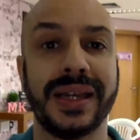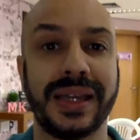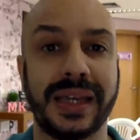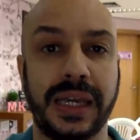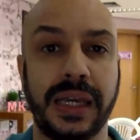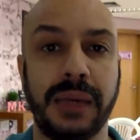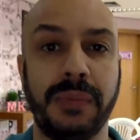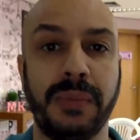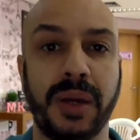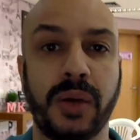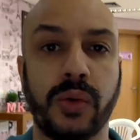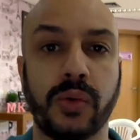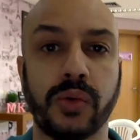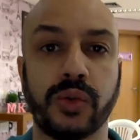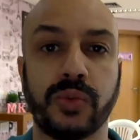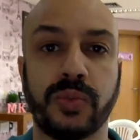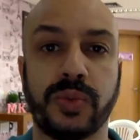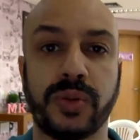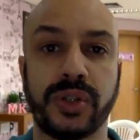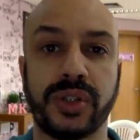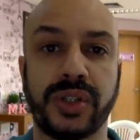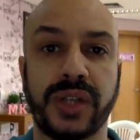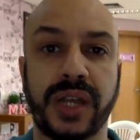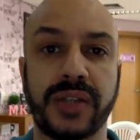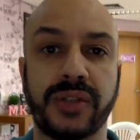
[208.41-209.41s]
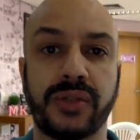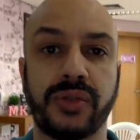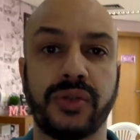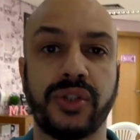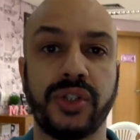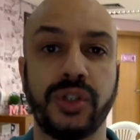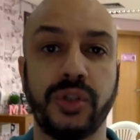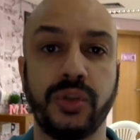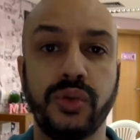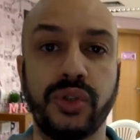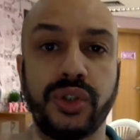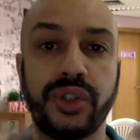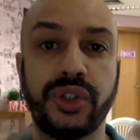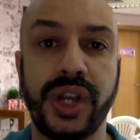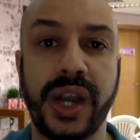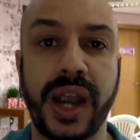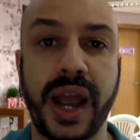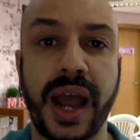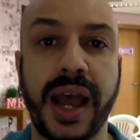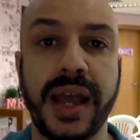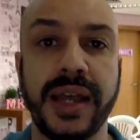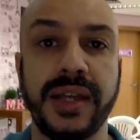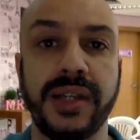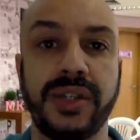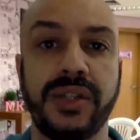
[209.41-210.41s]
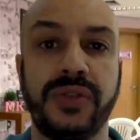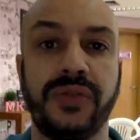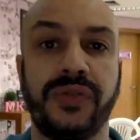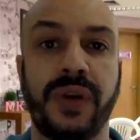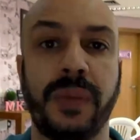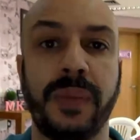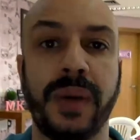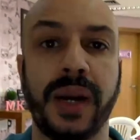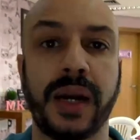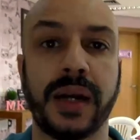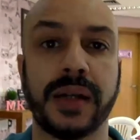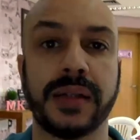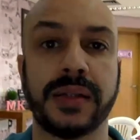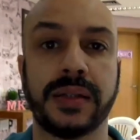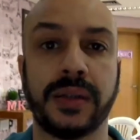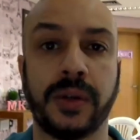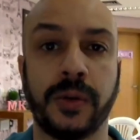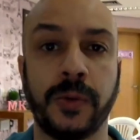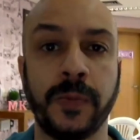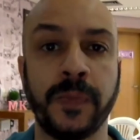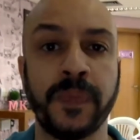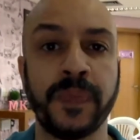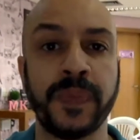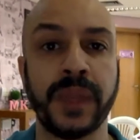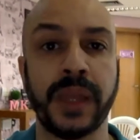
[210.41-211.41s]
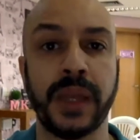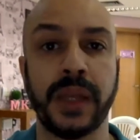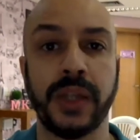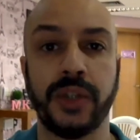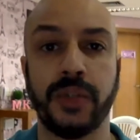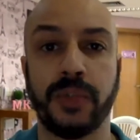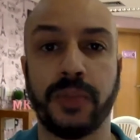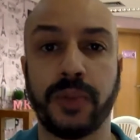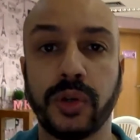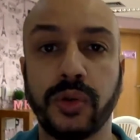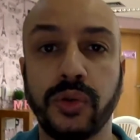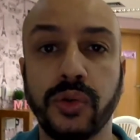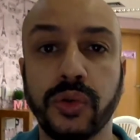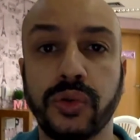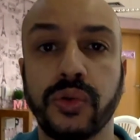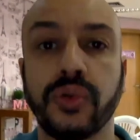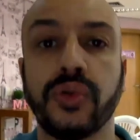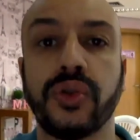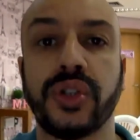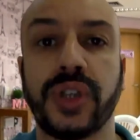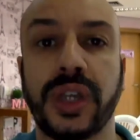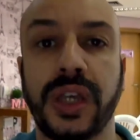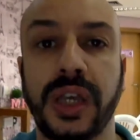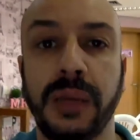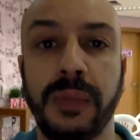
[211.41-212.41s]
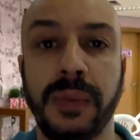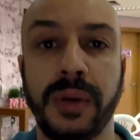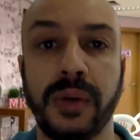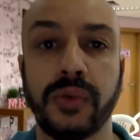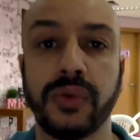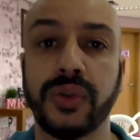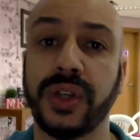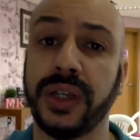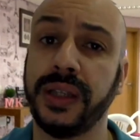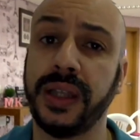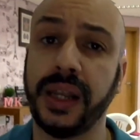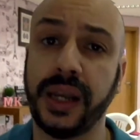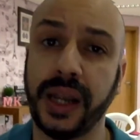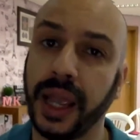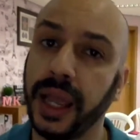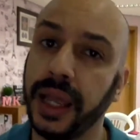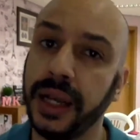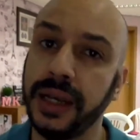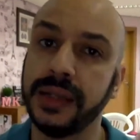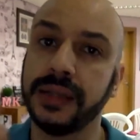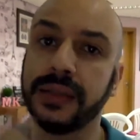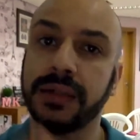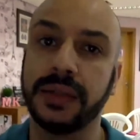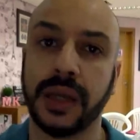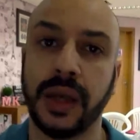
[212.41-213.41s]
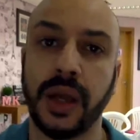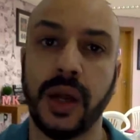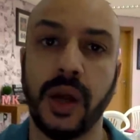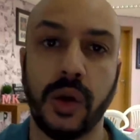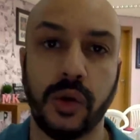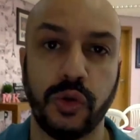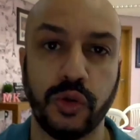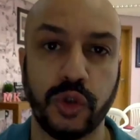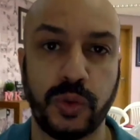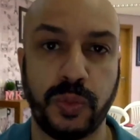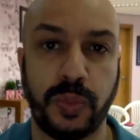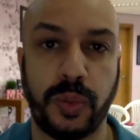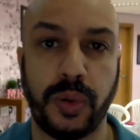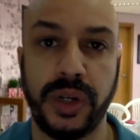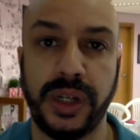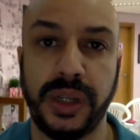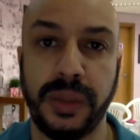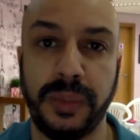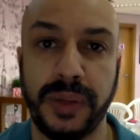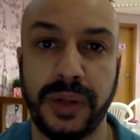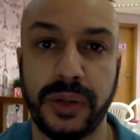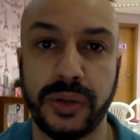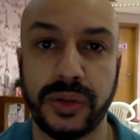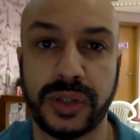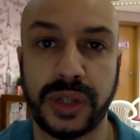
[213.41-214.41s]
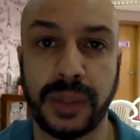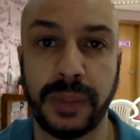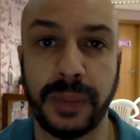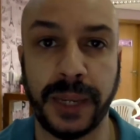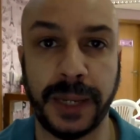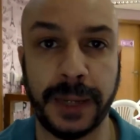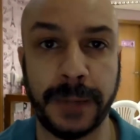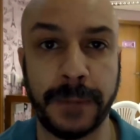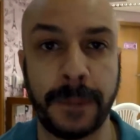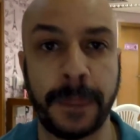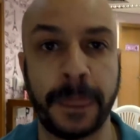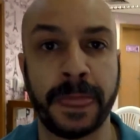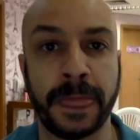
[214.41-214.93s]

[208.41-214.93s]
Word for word: químicos, processos industriais de fabricação de produtos químicos, entre eles os polímeros também.